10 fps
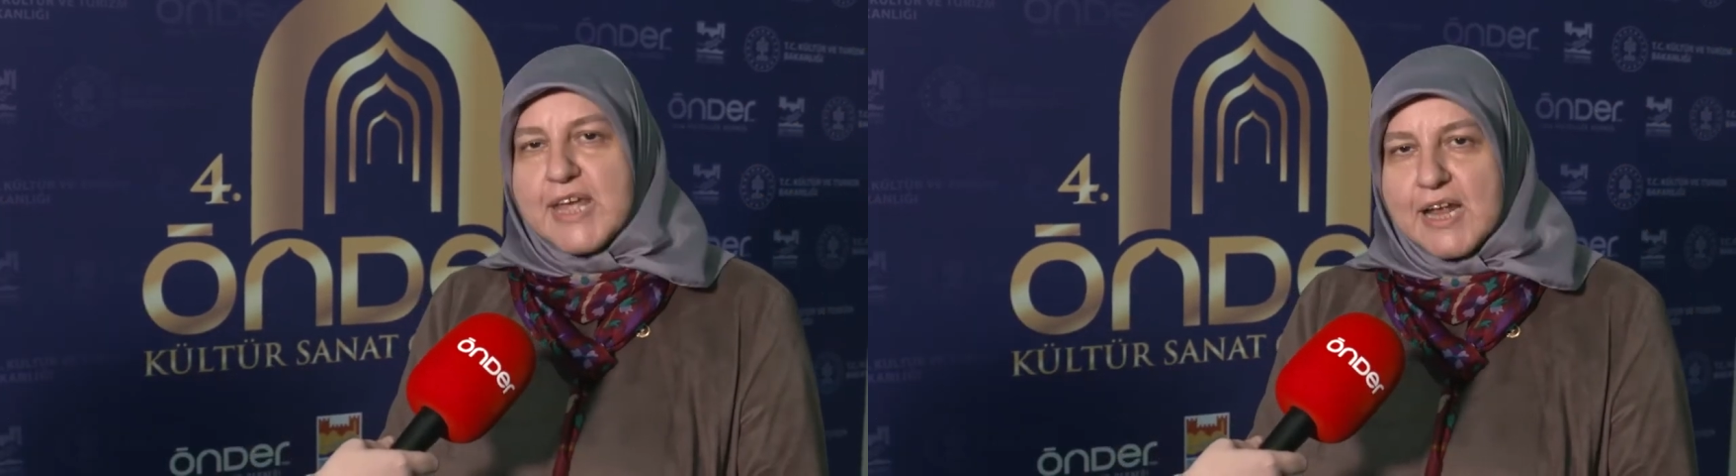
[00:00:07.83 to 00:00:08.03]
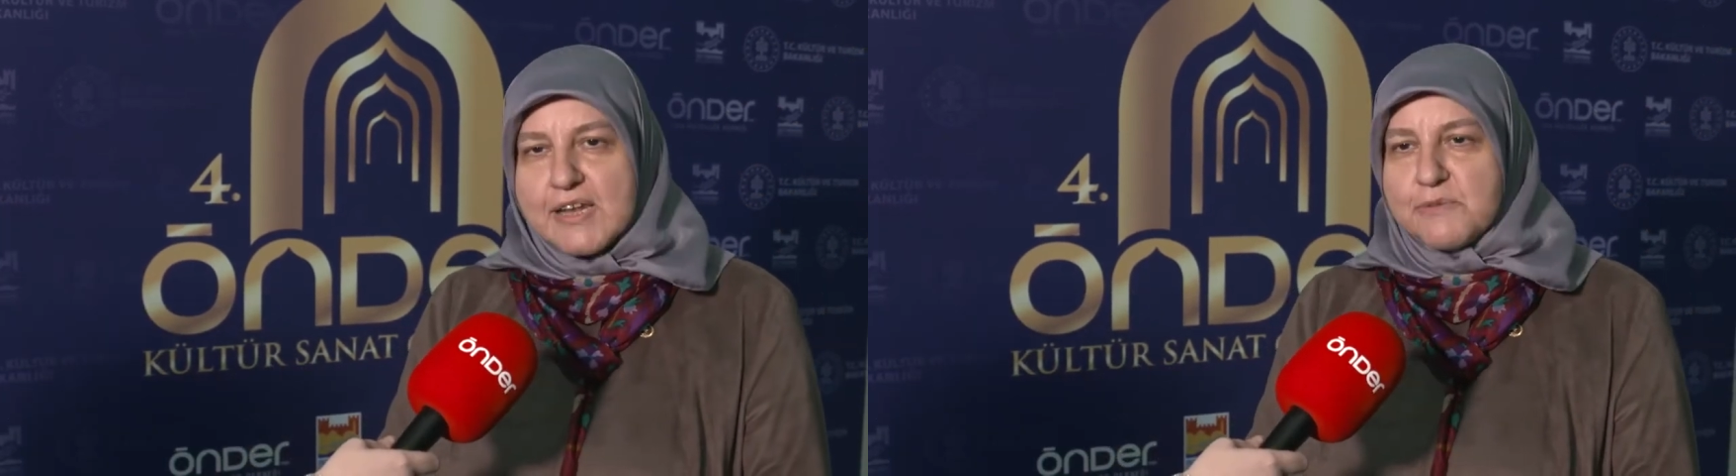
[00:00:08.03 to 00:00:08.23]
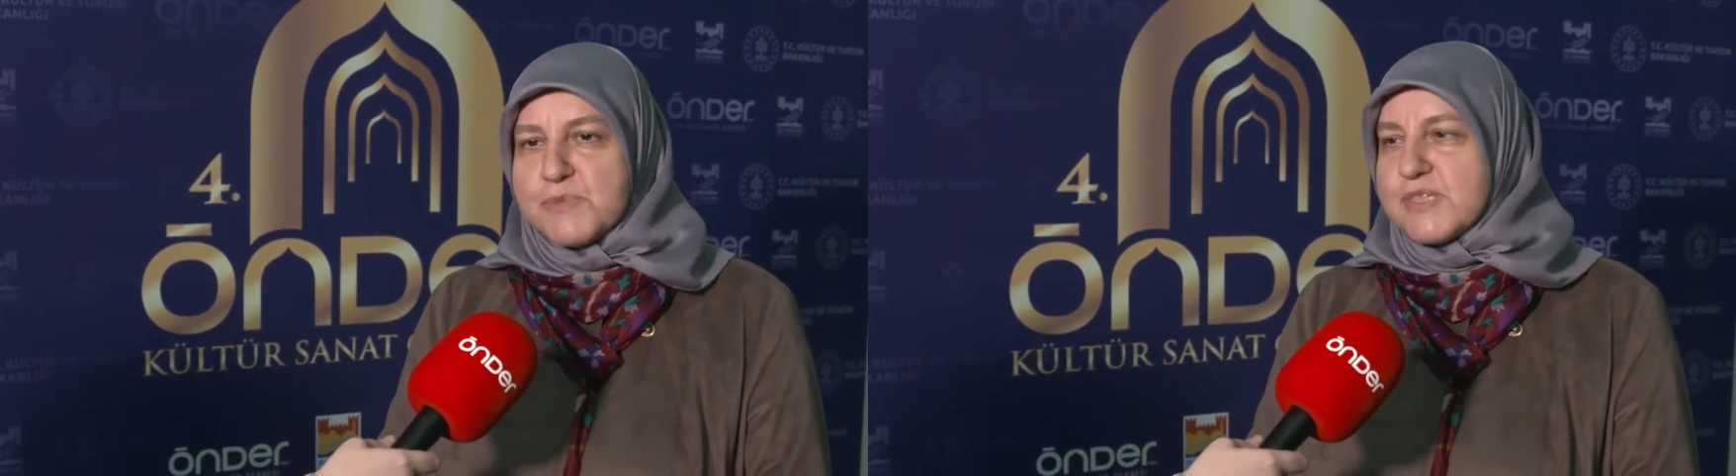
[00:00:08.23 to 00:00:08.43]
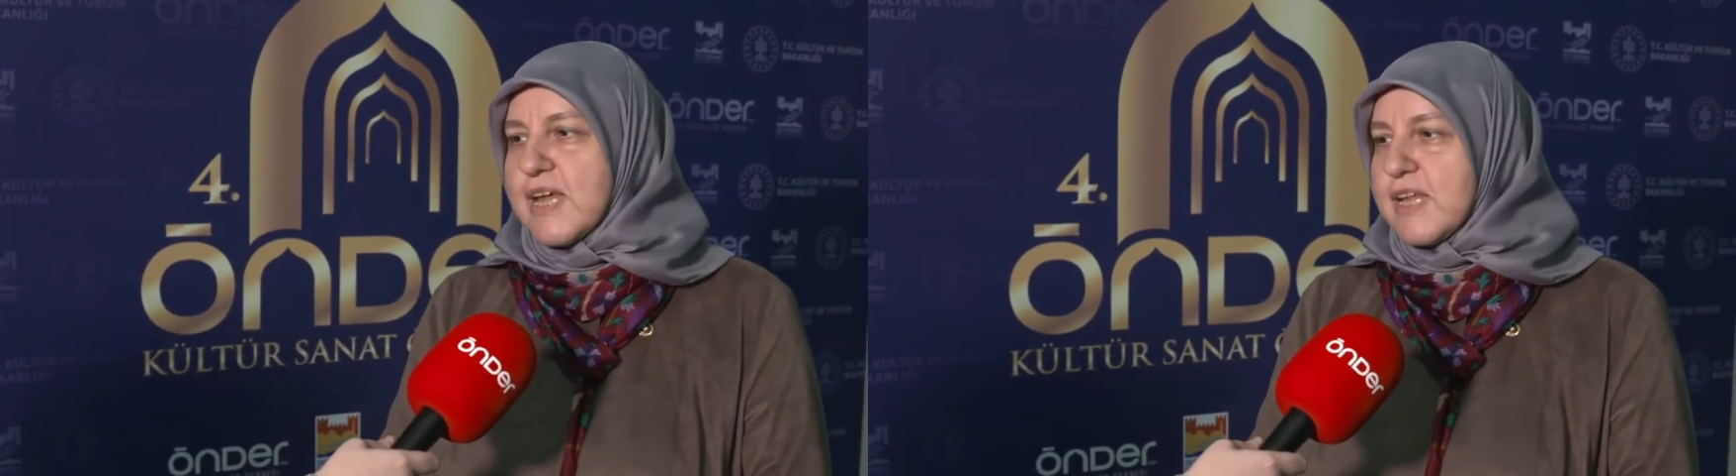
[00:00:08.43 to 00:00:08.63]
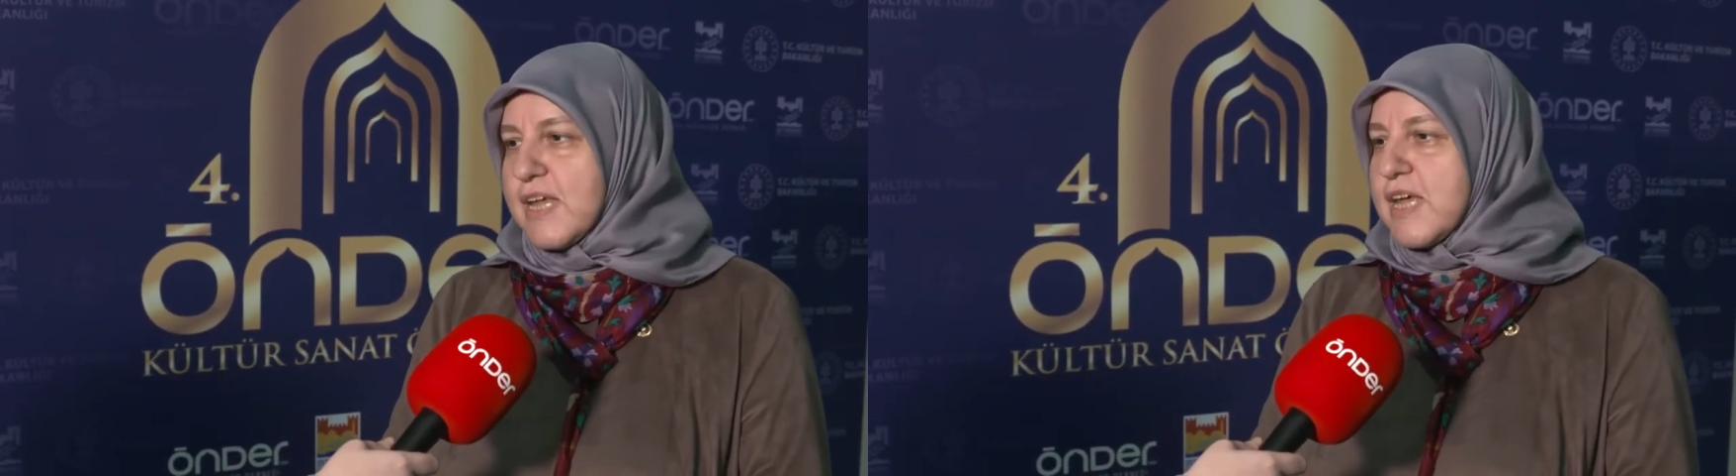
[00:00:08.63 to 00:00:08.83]

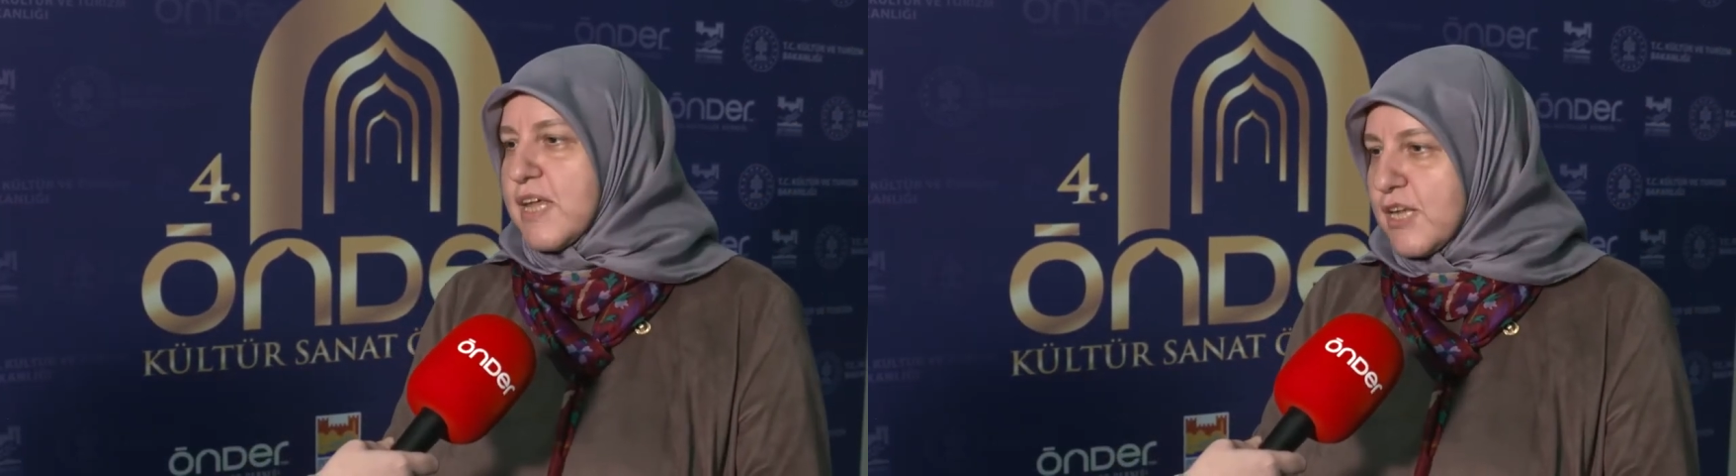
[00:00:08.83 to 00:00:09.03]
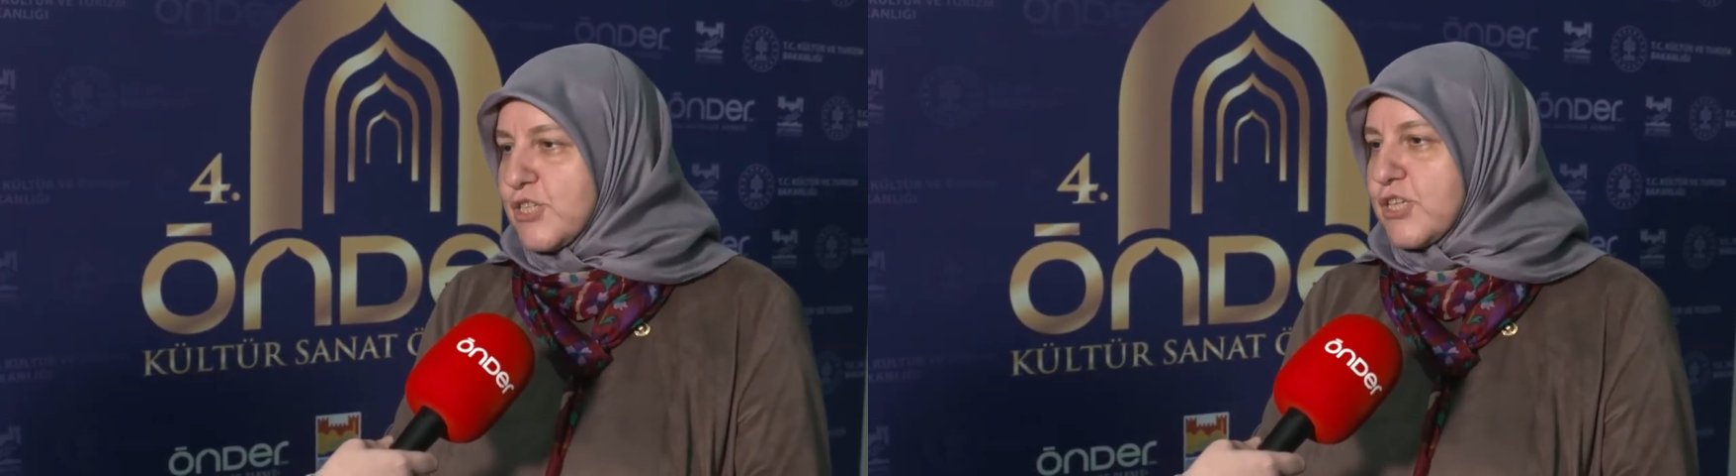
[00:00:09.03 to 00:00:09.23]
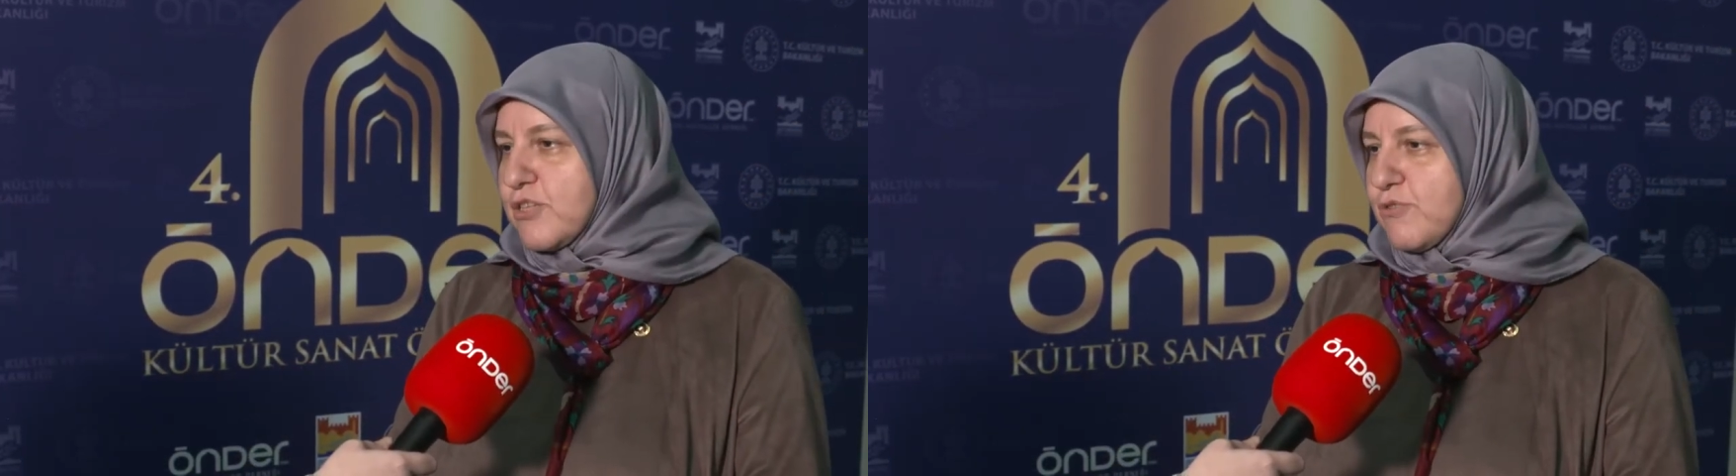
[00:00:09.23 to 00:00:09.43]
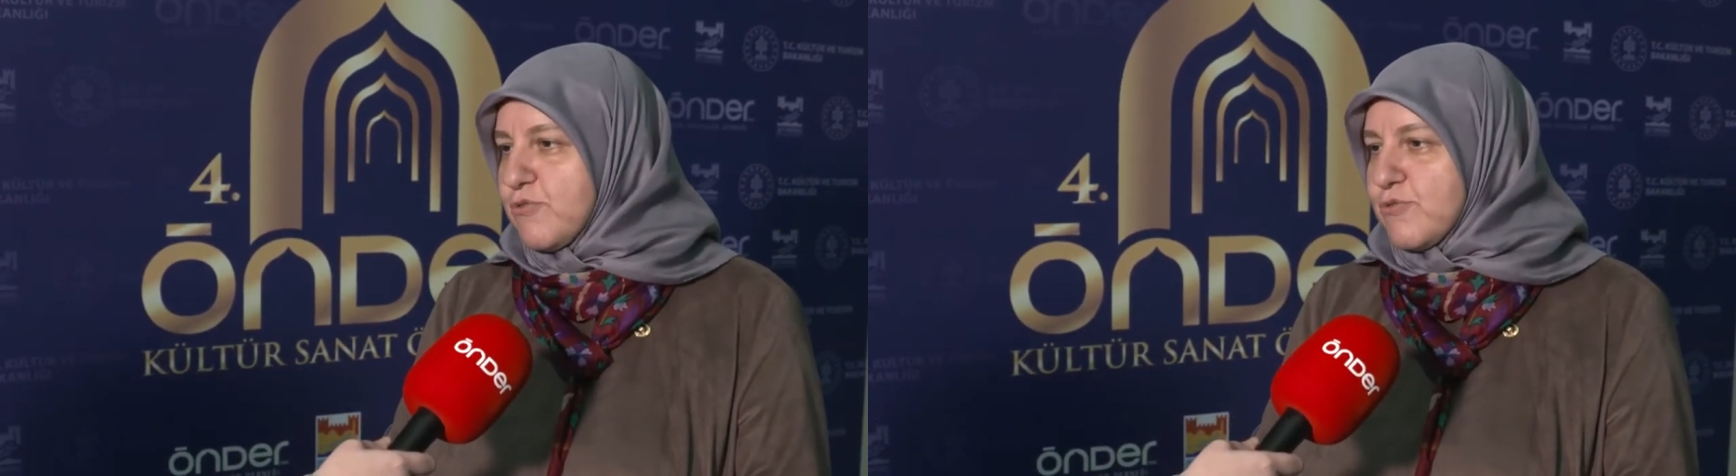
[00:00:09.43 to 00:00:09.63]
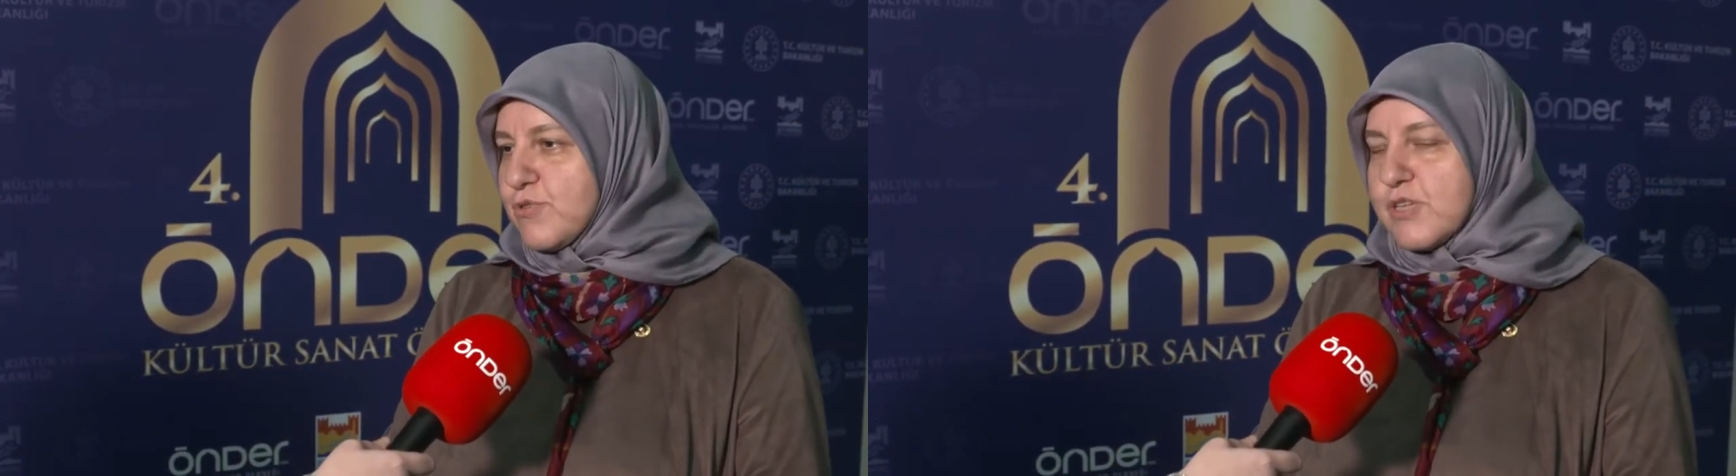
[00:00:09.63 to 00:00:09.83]
değerlerimizden neşet
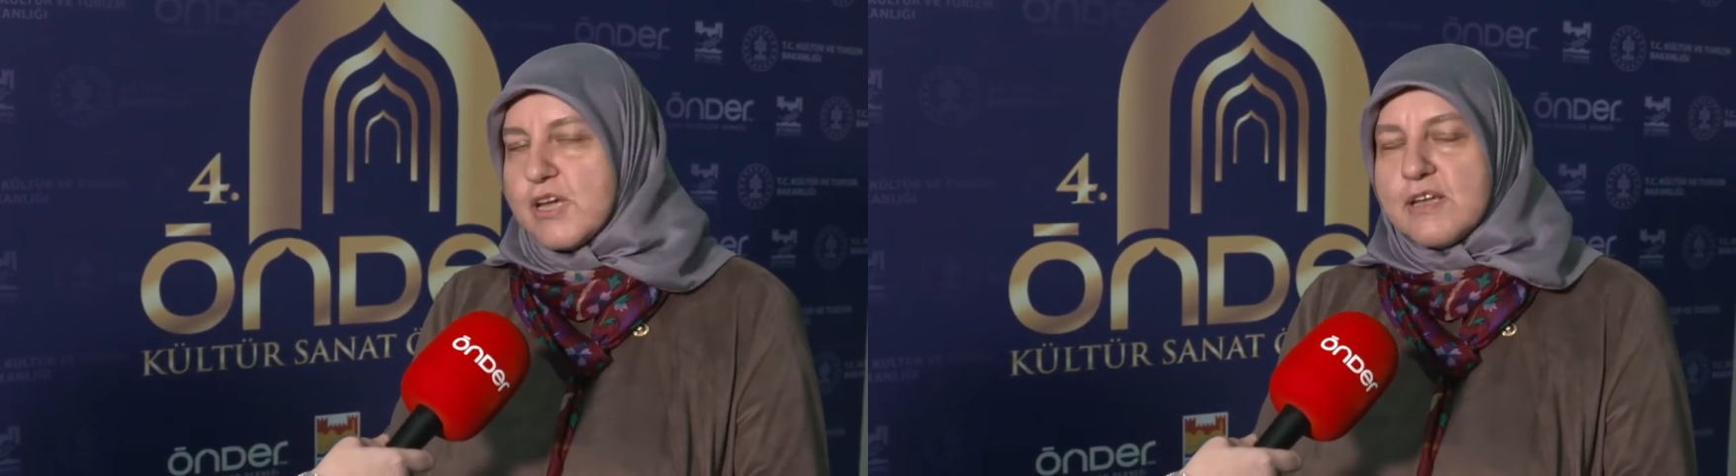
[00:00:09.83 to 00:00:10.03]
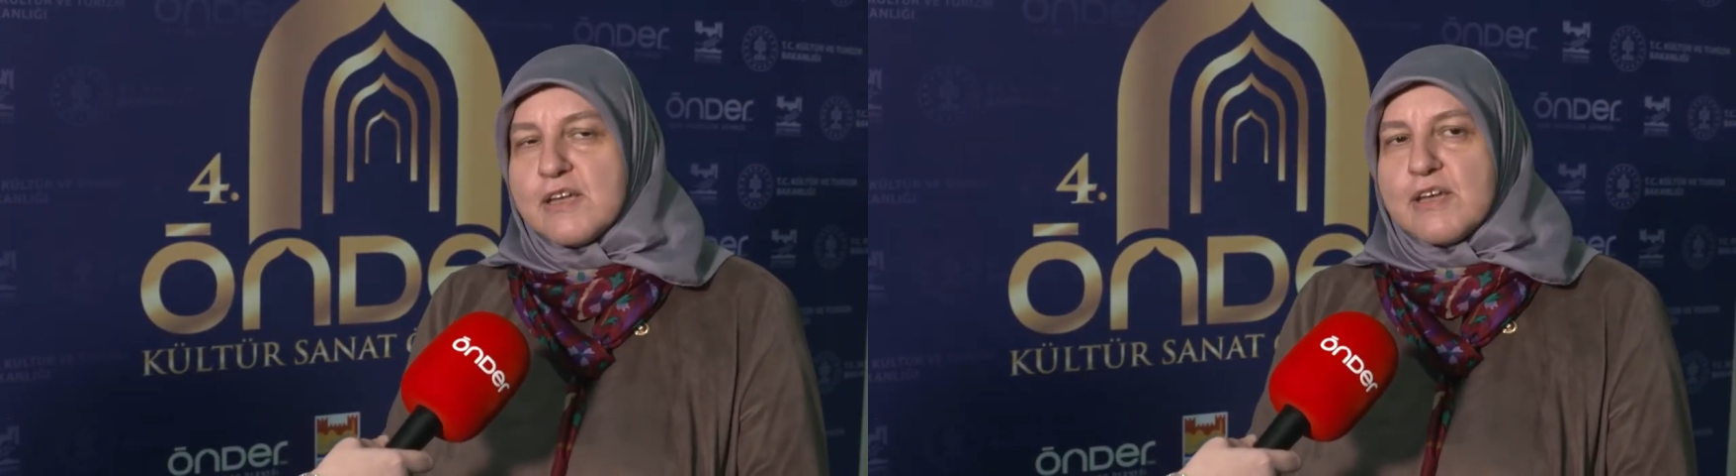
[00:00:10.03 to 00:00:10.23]
ediyorsa